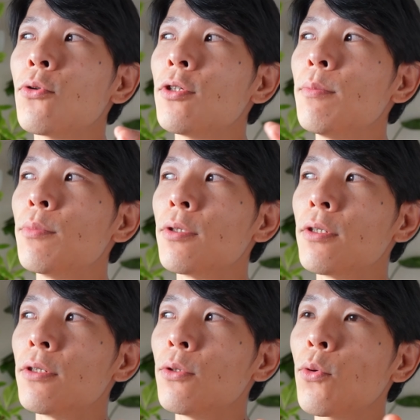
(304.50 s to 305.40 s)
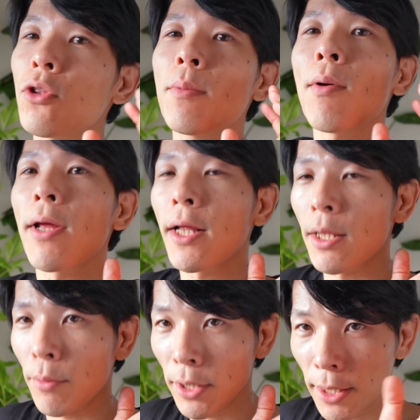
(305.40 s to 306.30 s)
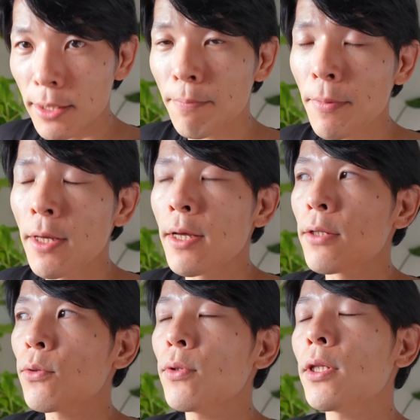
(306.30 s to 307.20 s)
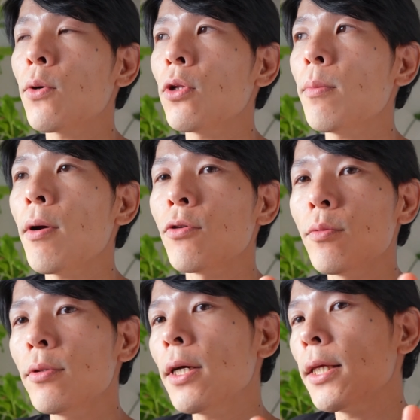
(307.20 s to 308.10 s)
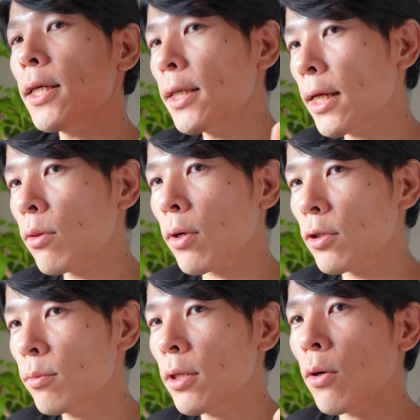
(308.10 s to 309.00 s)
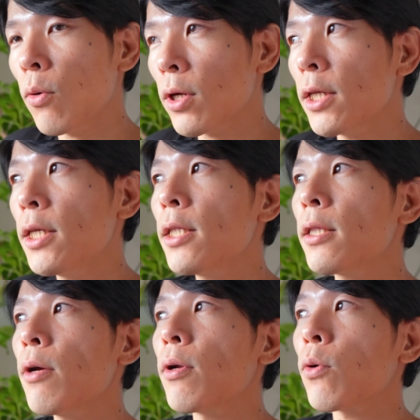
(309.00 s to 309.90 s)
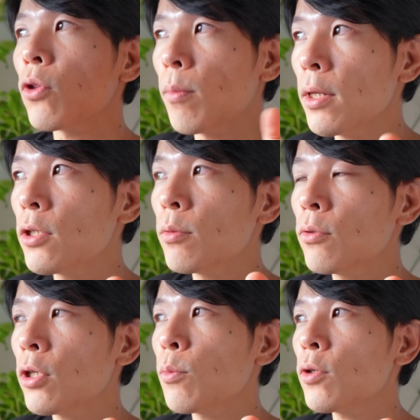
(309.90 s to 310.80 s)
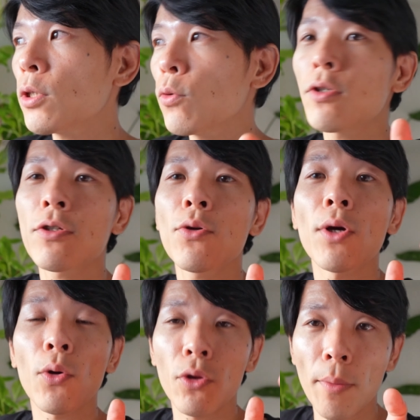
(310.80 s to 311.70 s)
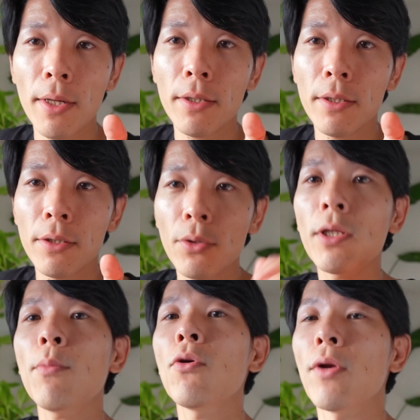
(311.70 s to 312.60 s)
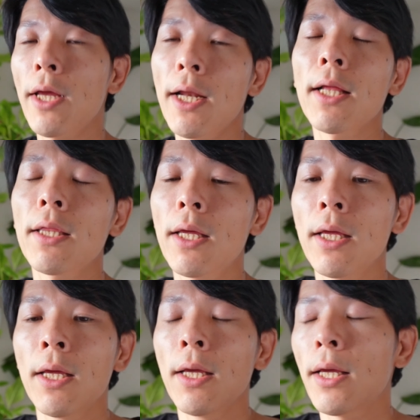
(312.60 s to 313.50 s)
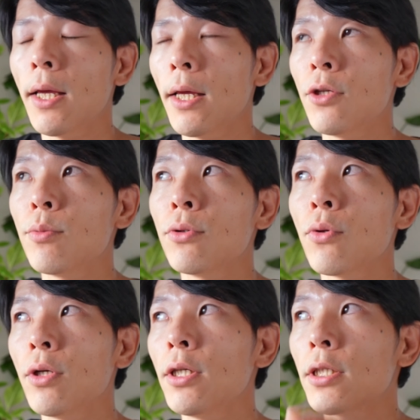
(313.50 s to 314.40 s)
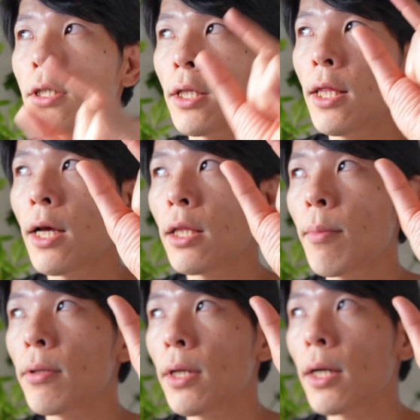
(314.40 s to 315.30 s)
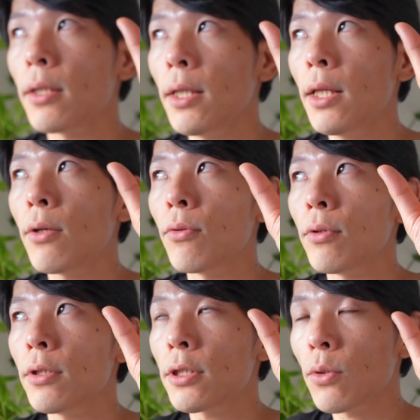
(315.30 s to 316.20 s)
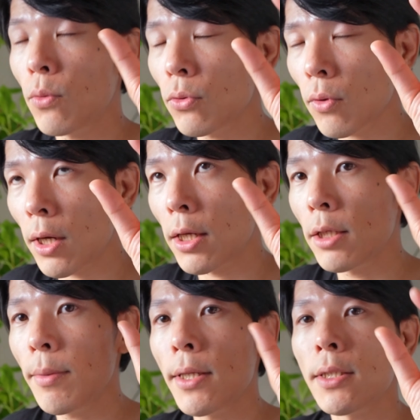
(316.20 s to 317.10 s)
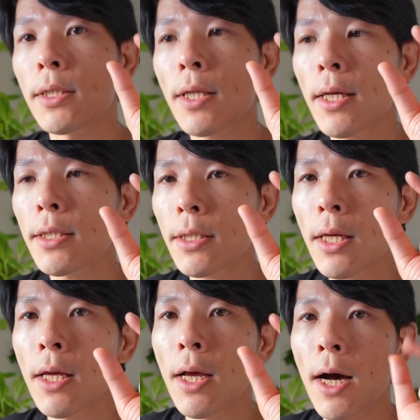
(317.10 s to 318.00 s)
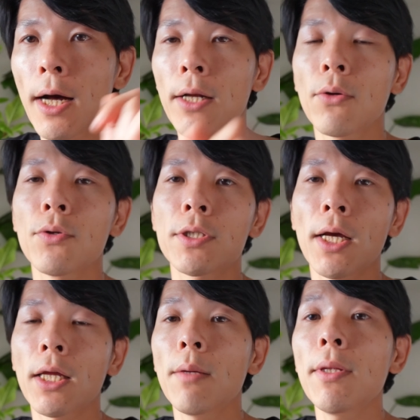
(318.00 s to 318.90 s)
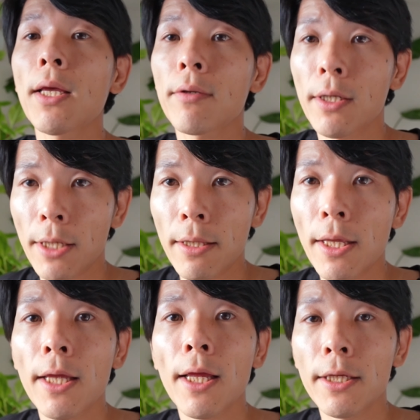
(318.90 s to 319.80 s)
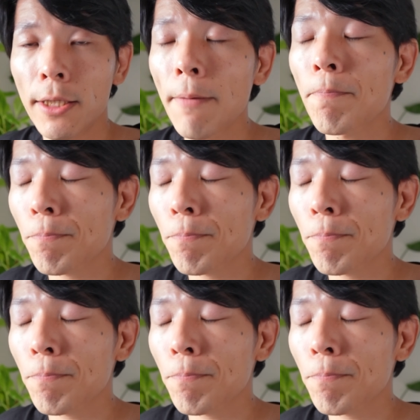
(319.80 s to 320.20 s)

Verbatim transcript: 場人物の言葉を選んでもいいです。そういった言葉を自分がいいなとか、自分が気に入ったような言葉、自分の気持ちが落ち着くような言葉、そういったものをね、選んで、えー、自分ので頭の中に出てくる思考とかイメージに対して反論してあげてみてください。丁寧にね。